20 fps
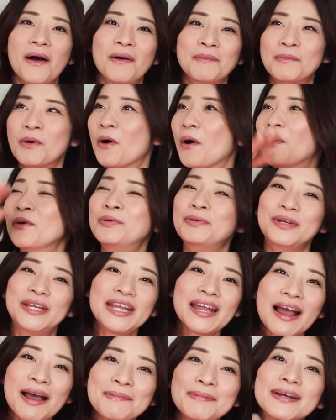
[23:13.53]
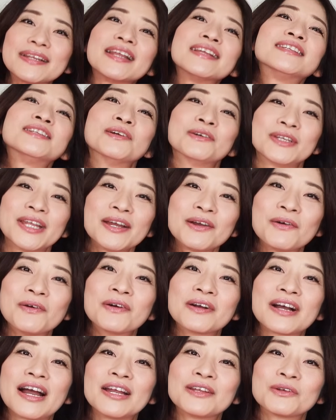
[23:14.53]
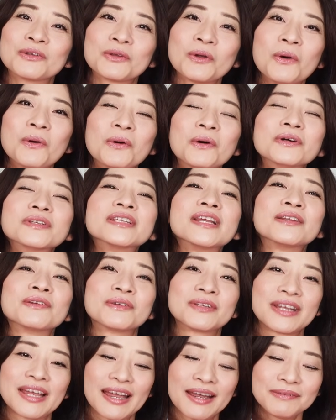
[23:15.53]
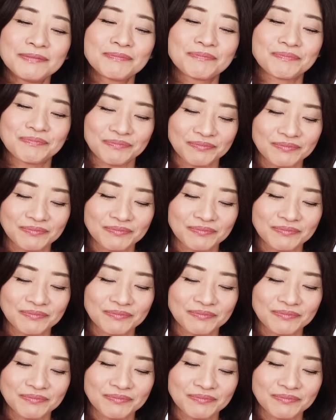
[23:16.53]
もう振り幅ですよね、今回のドン・ホセのね。